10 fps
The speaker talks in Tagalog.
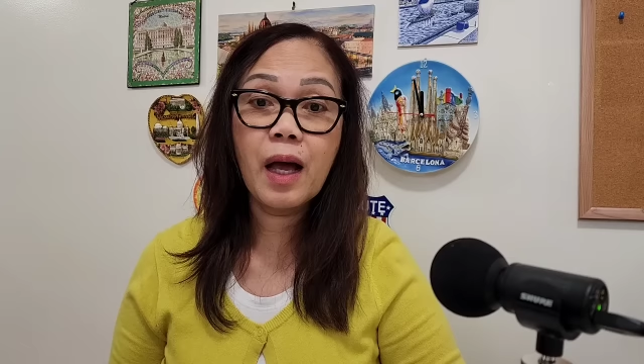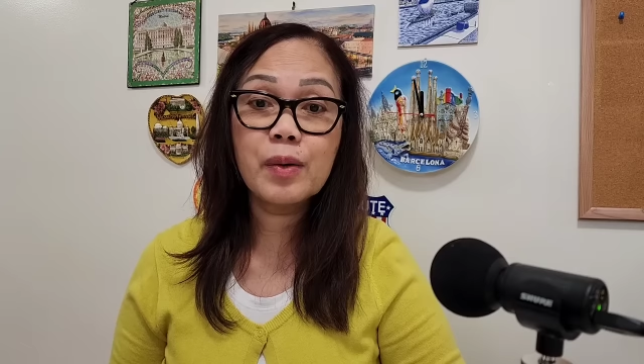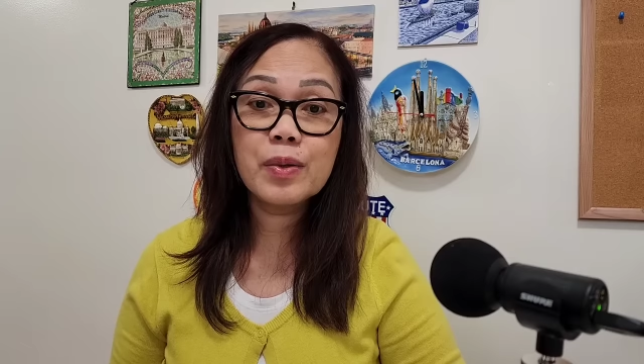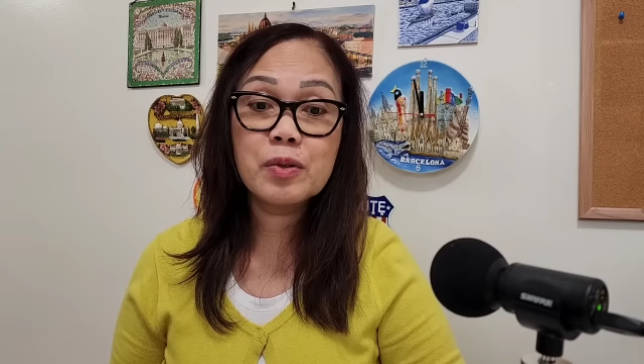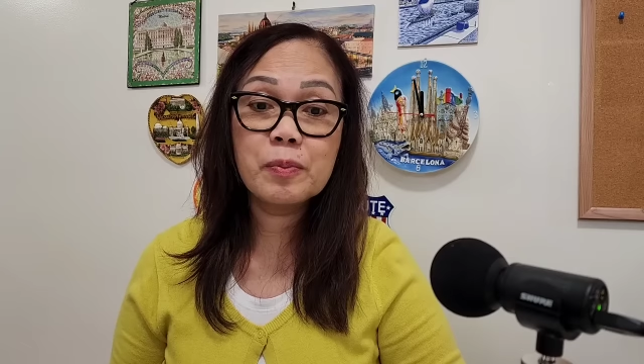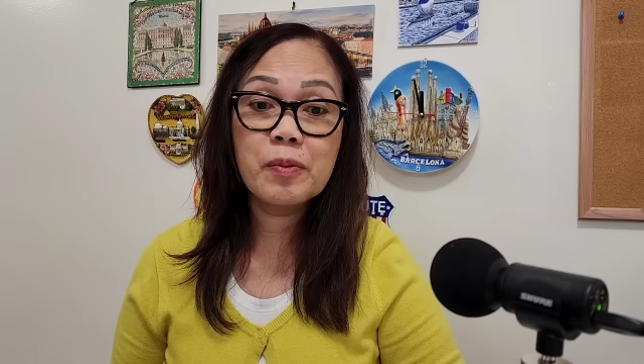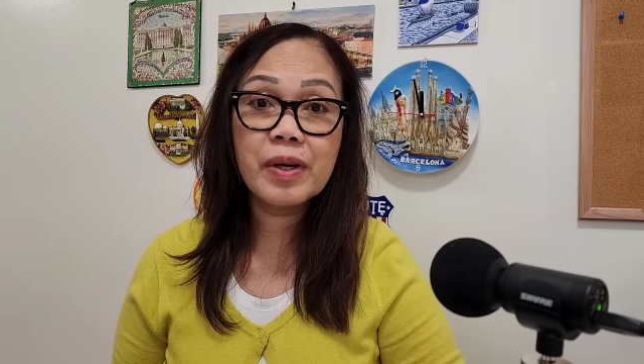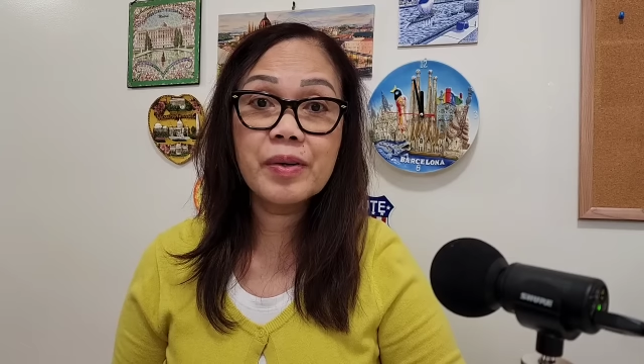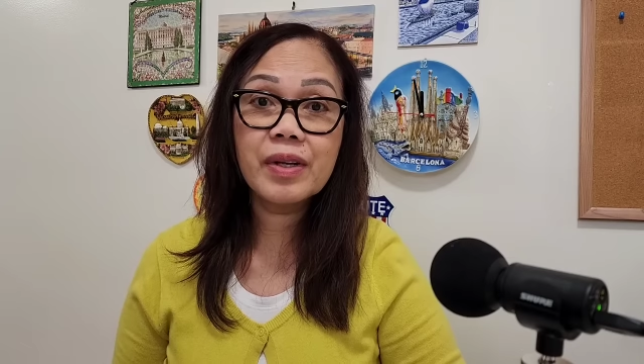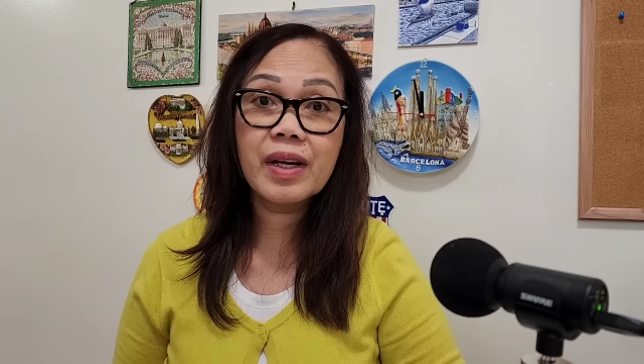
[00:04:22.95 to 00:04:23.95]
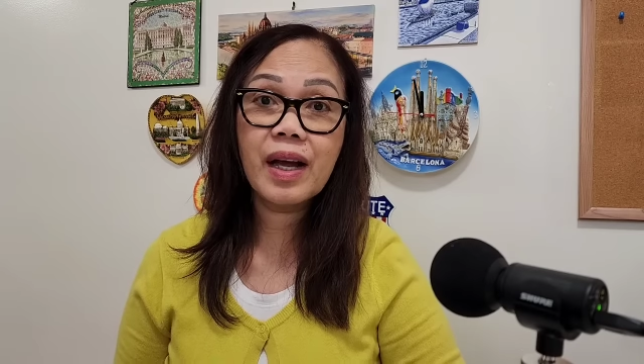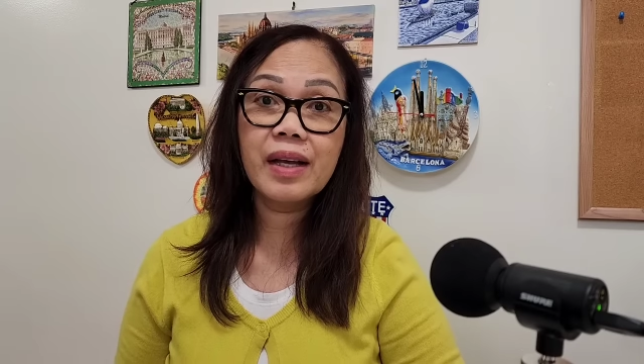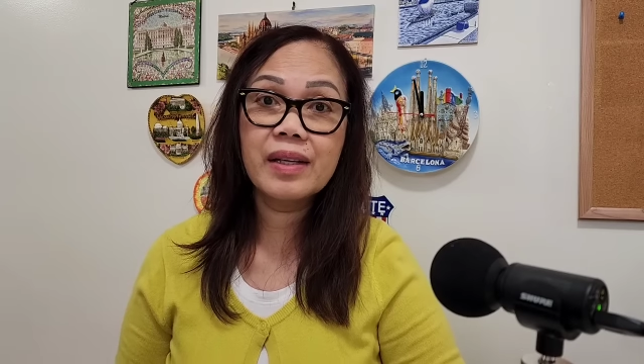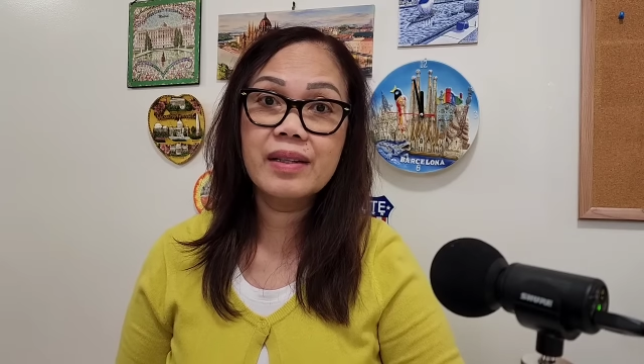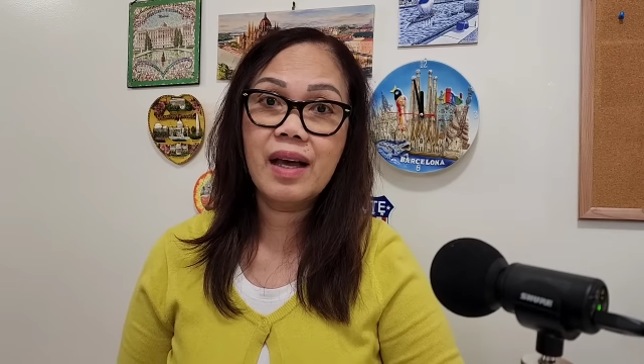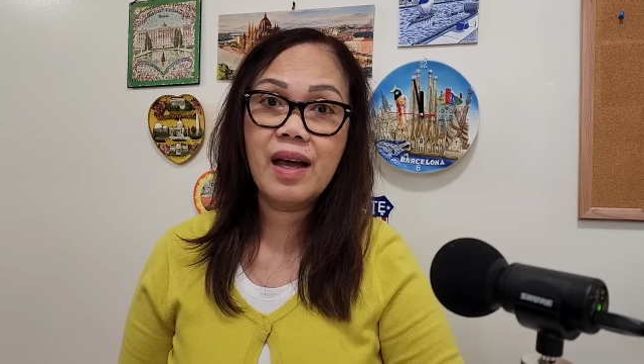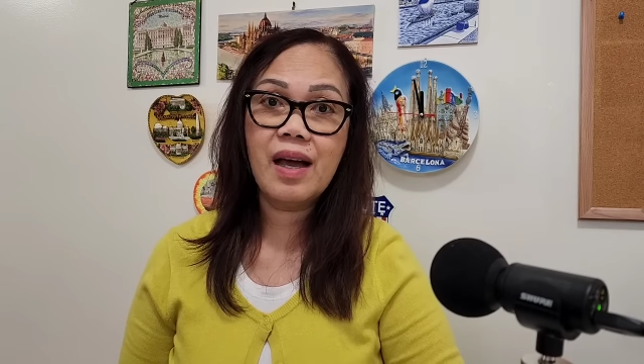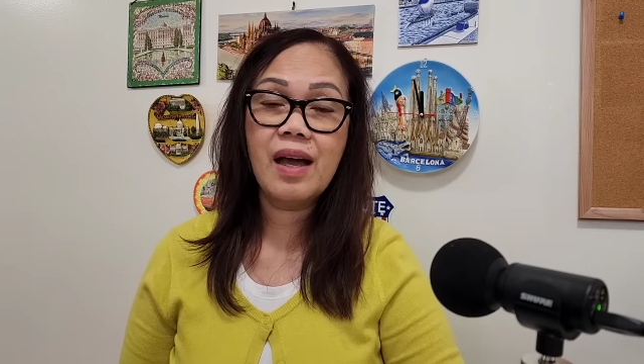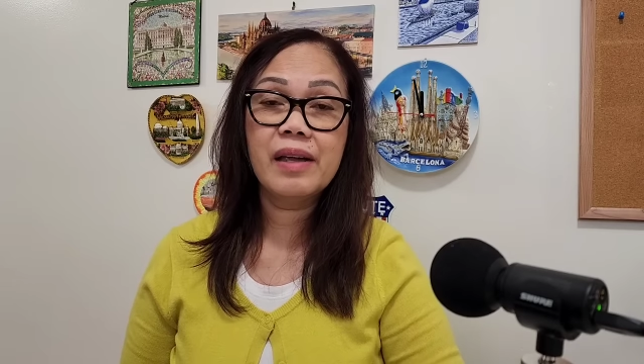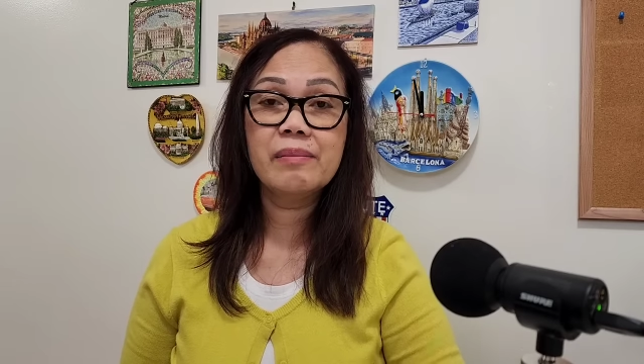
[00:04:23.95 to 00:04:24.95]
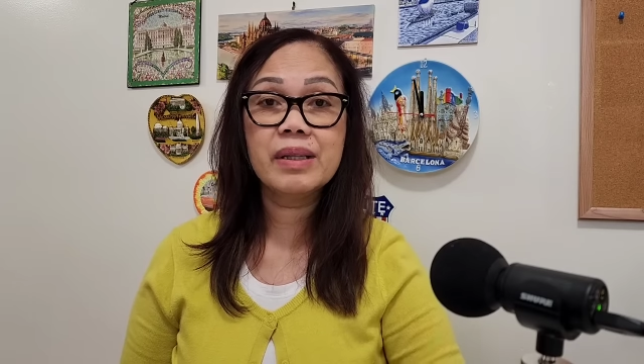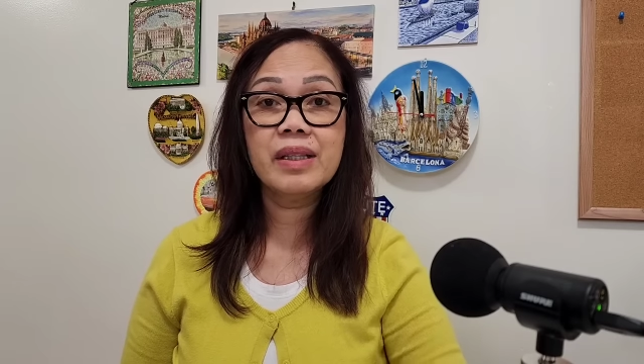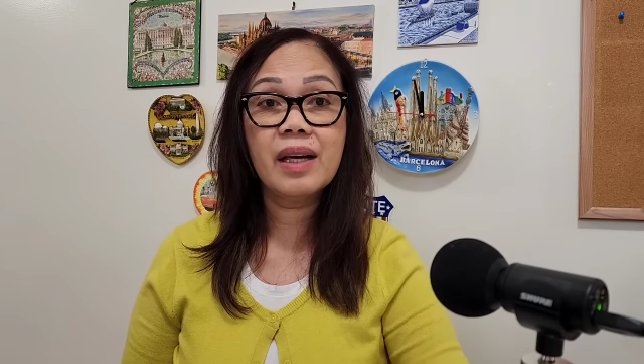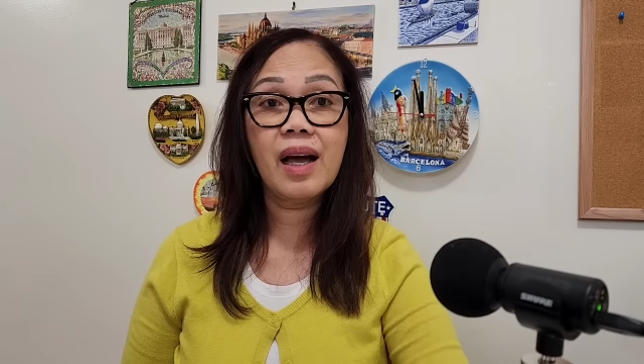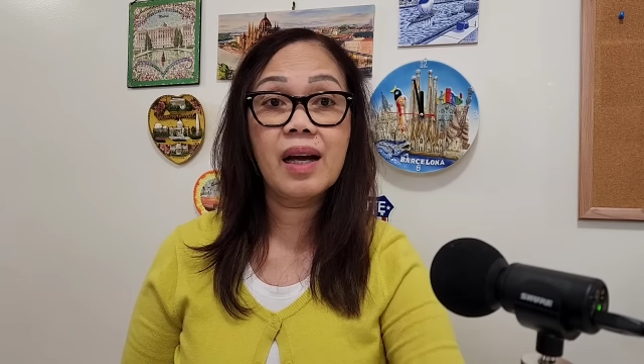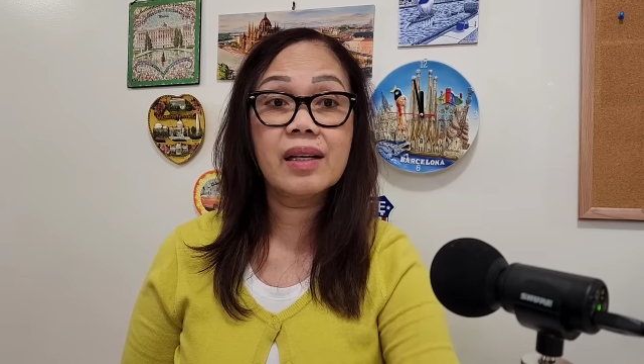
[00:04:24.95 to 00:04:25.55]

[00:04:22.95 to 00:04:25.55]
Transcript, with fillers: Ang gusto po ngayon ng Canada ay matiyak